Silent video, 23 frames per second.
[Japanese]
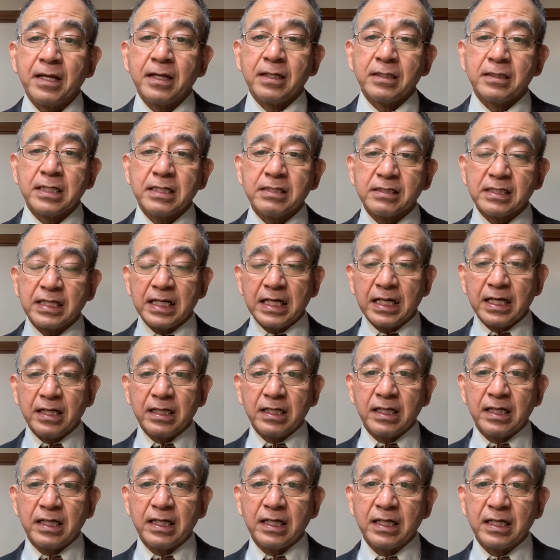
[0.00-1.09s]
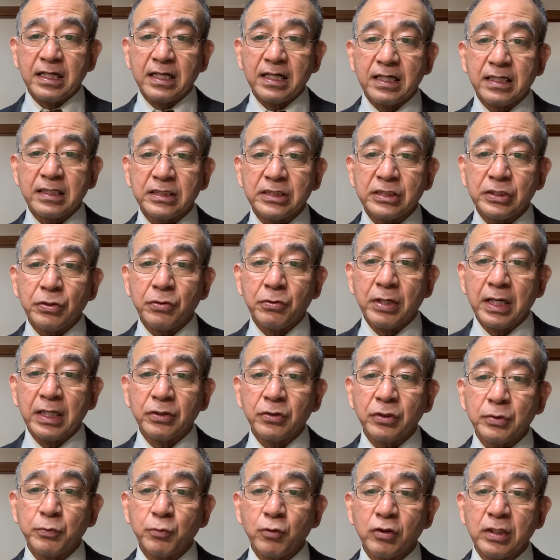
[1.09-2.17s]
ですから、あ塩は良
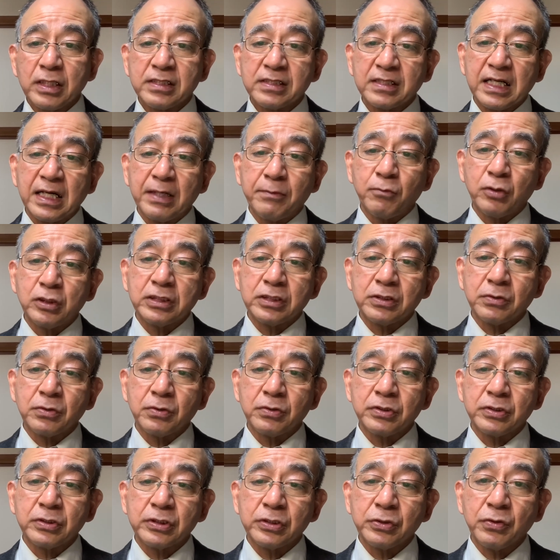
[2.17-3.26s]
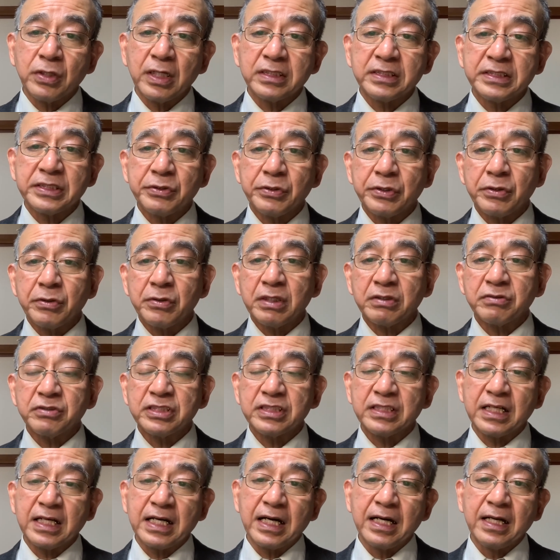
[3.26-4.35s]
いものですが、もしその塩が塩気をなくし
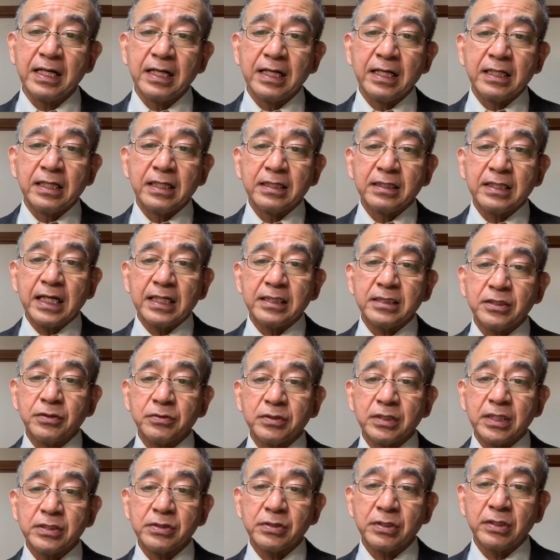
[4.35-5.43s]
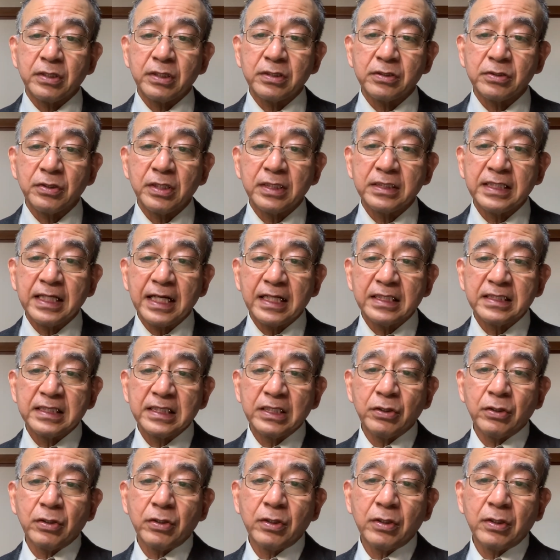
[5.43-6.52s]
たら、何によってそれ、それに味
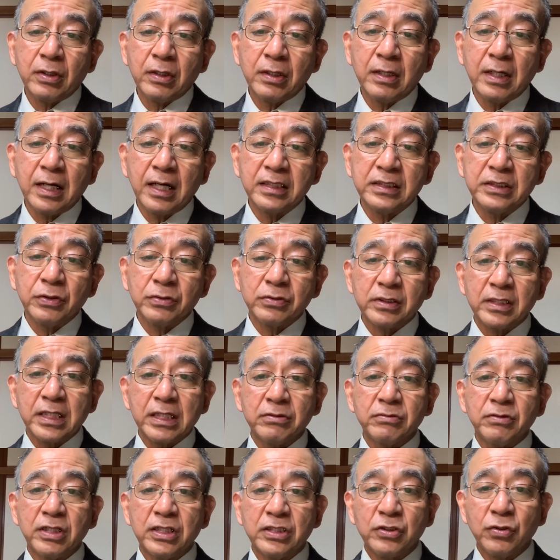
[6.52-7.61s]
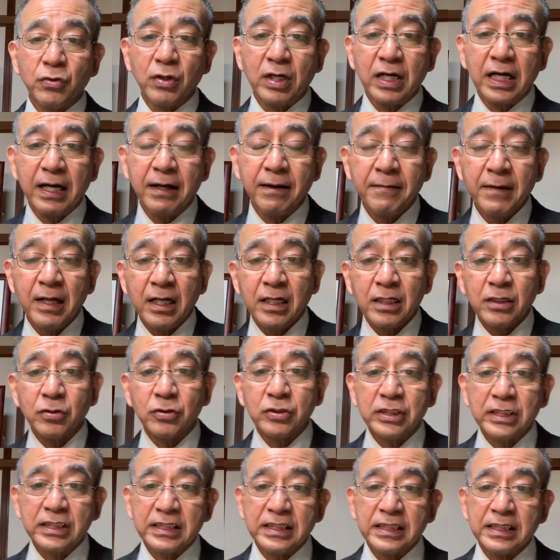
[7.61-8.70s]
を、味をつけるのでしょうか。土
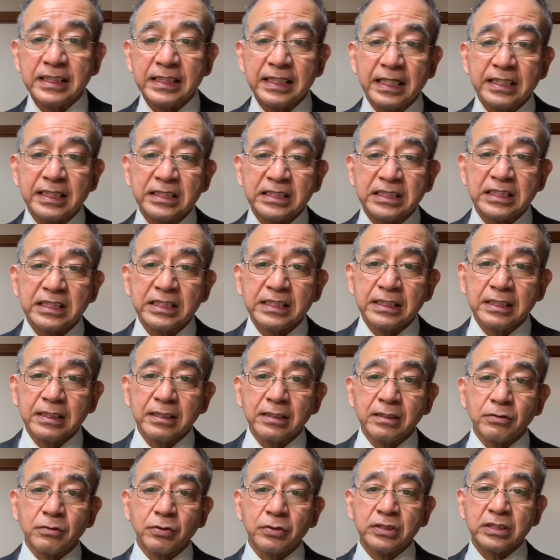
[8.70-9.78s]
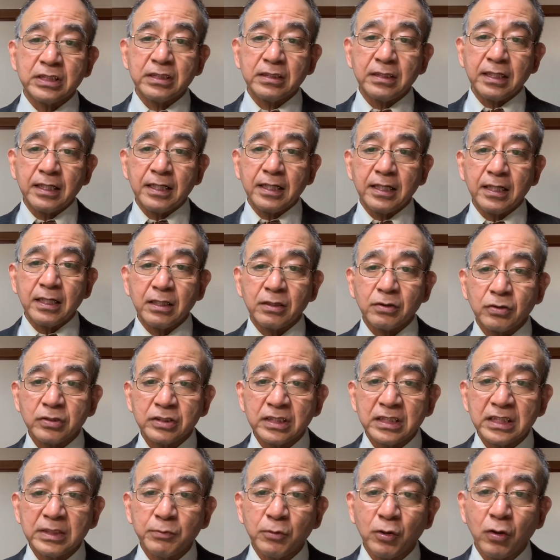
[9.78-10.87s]
地に、冷やしに、土地、えー、土地
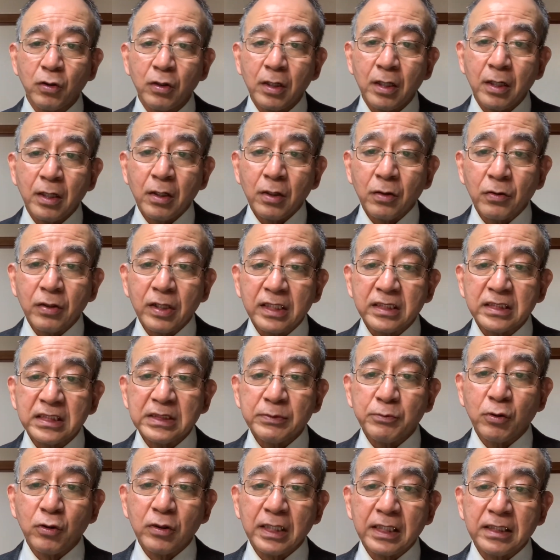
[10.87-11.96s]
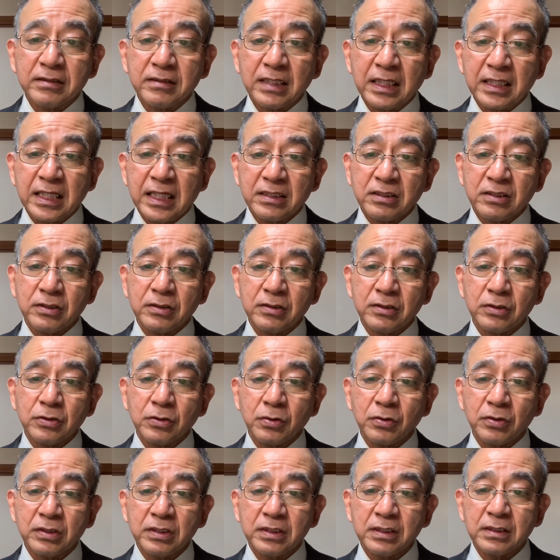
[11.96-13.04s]
にも、肥やしにも役立たず、
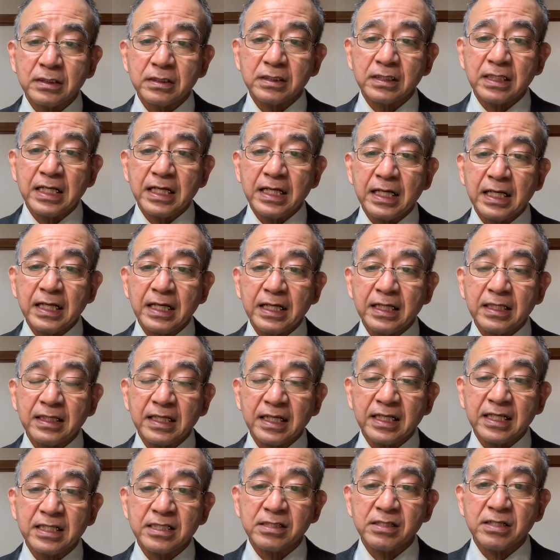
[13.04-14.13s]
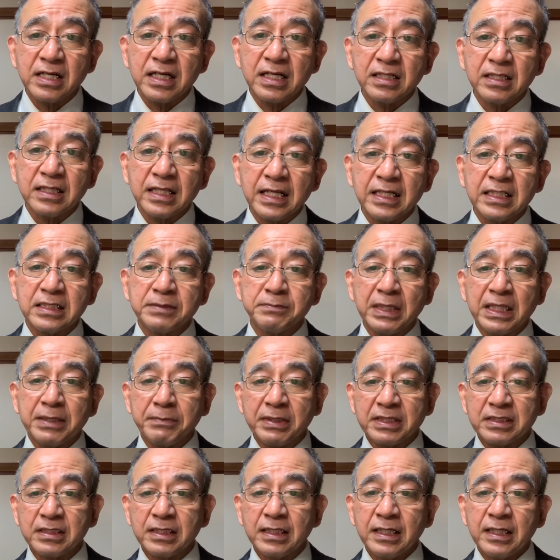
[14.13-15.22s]
外に捨て、投げ捨てられてしまいま
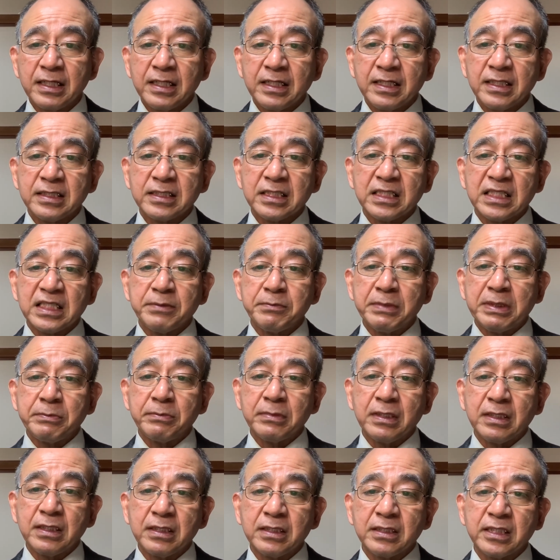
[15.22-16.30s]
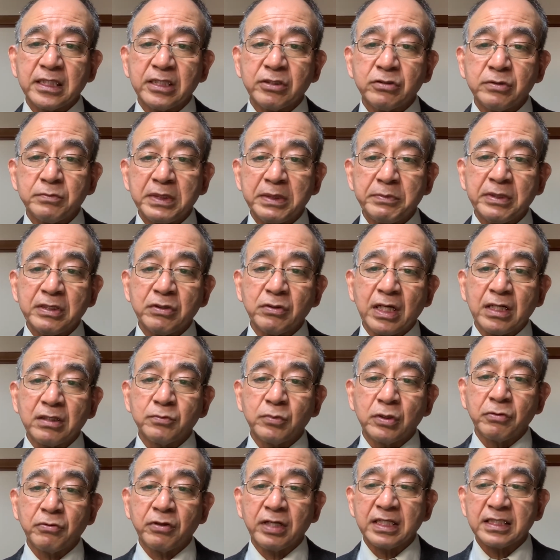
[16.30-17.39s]
す。聞き耳、えー、聞く耳のあるも
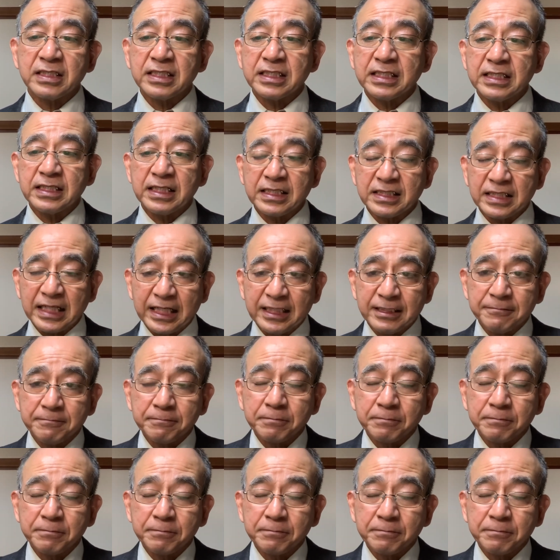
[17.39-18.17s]
のは聞きなさい。